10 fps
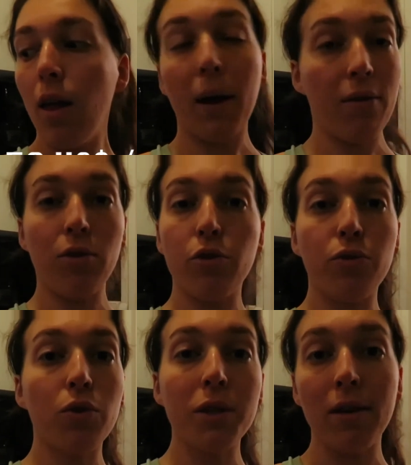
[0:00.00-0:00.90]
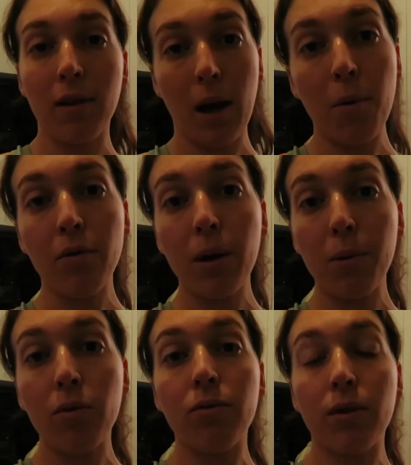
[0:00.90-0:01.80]
Bref, je vous conseille vraiment
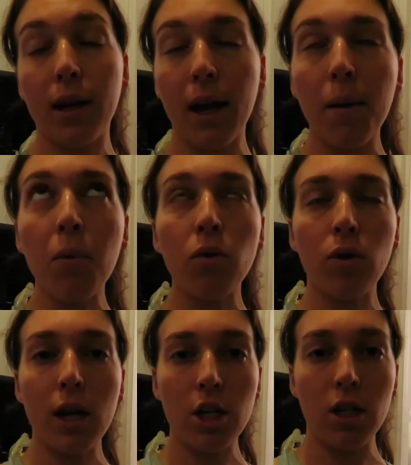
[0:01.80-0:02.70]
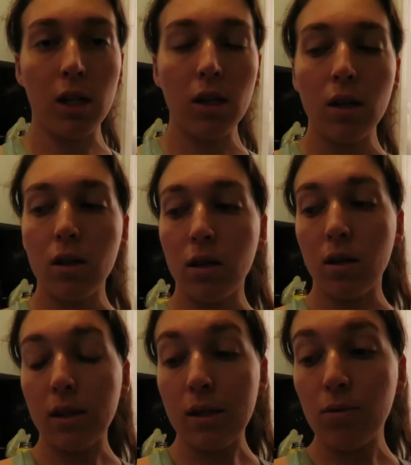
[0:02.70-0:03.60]
vraiment vraiment de l'acheter,
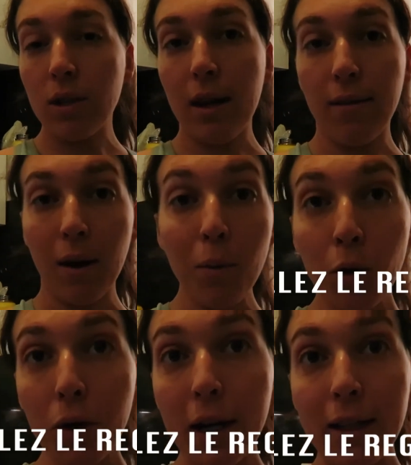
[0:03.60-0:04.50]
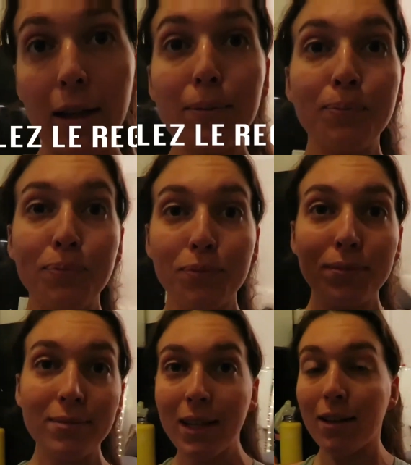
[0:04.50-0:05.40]
euh, sinon vous allez vraiment le regretter
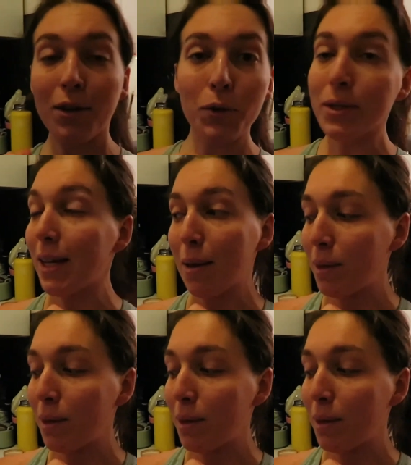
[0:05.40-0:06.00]
conseil